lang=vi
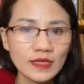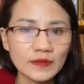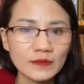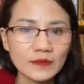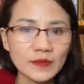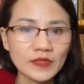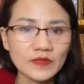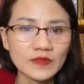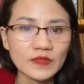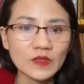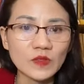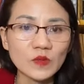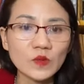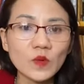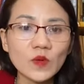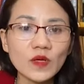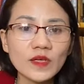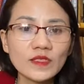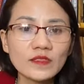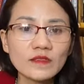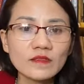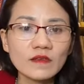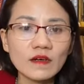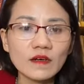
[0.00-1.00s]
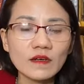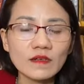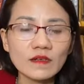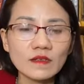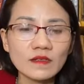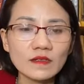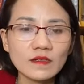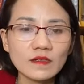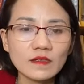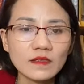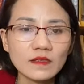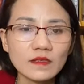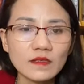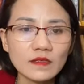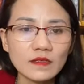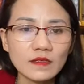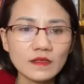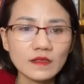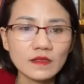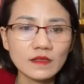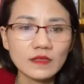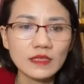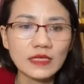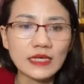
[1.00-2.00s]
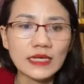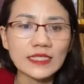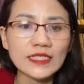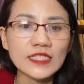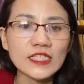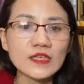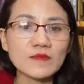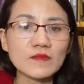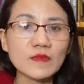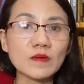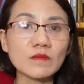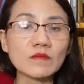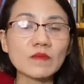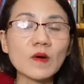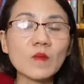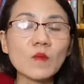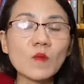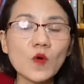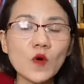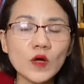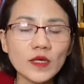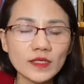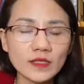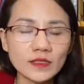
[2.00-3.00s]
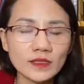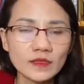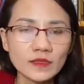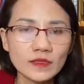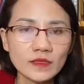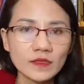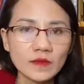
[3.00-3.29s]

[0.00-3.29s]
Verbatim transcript: nên là mình phải nuôi dưỡng những cái gì mình mong muốn